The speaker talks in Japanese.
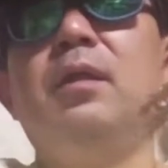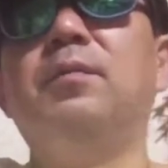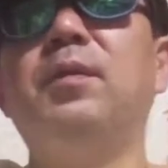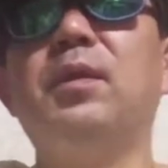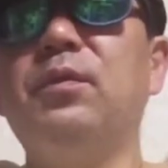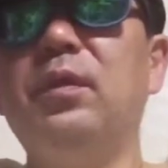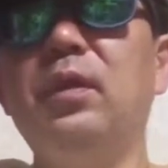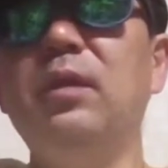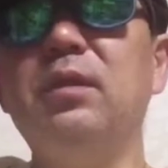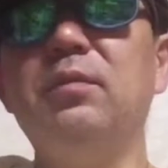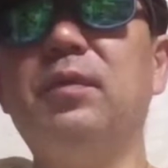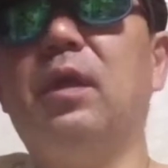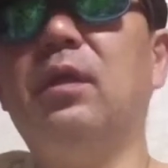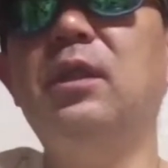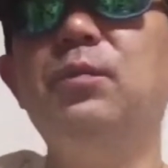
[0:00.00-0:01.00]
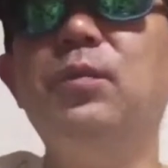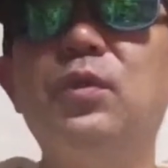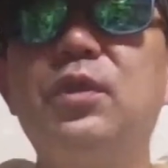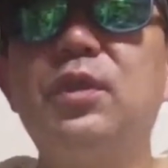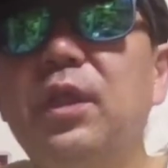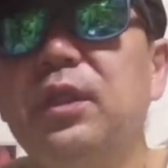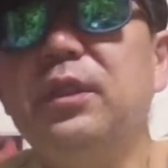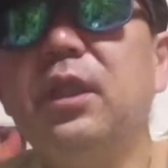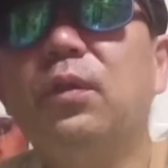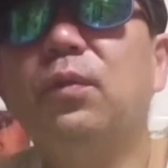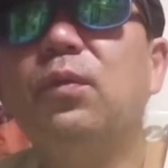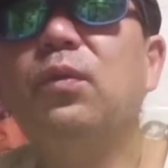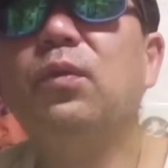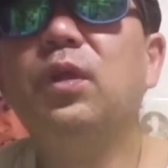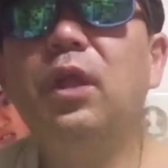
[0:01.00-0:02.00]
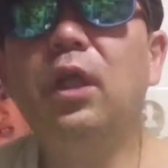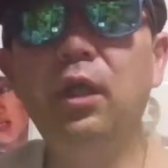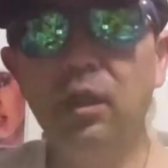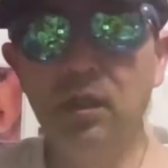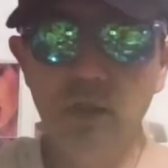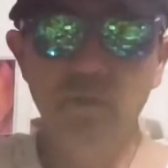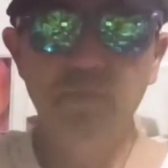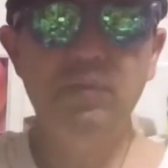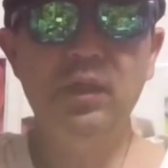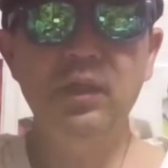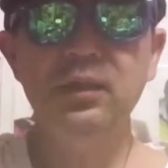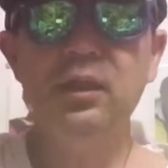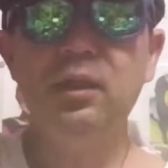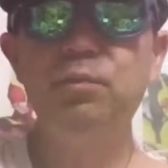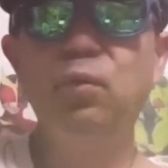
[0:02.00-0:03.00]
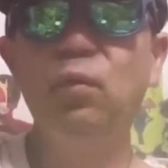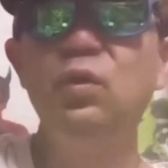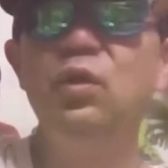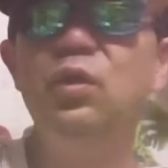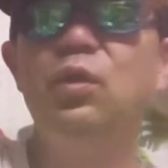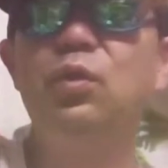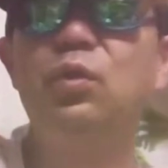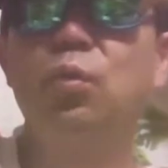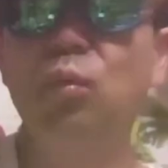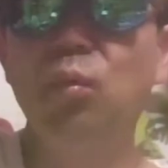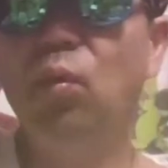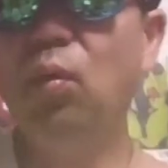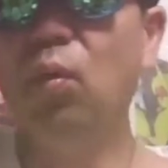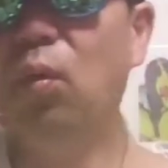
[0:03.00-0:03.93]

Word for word: まあ、とりあえず、まあ、紐付けしたことで、マイナポイントを、